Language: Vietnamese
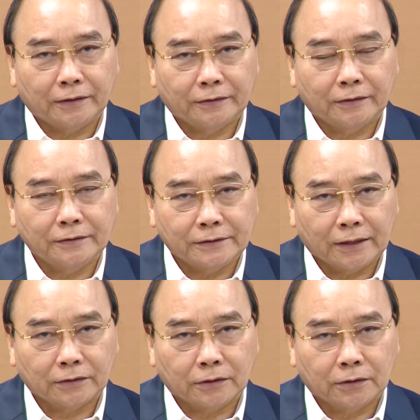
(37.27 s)
Tuy nhiên,
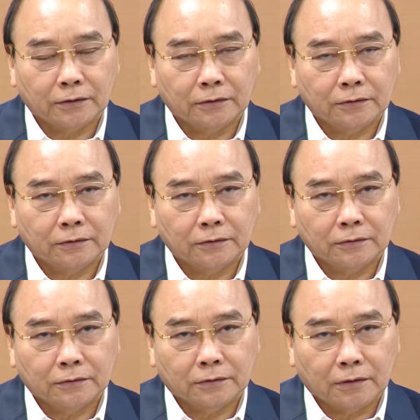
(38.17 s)
Chủ tịch nước cho rằng
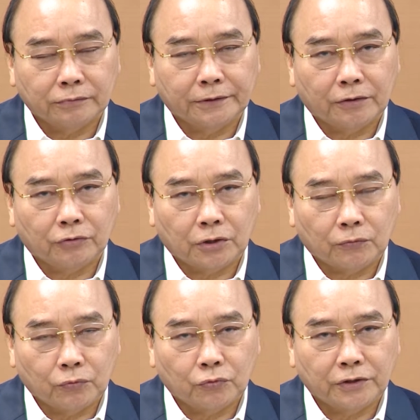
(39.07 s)
cần lưu ý tới
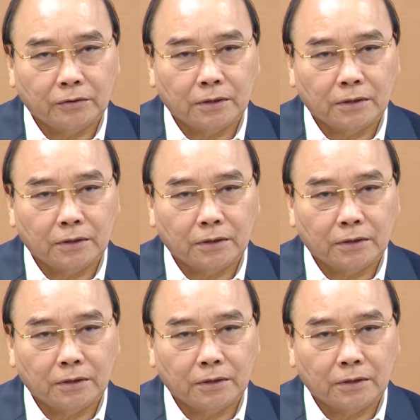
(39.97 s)
những thách thức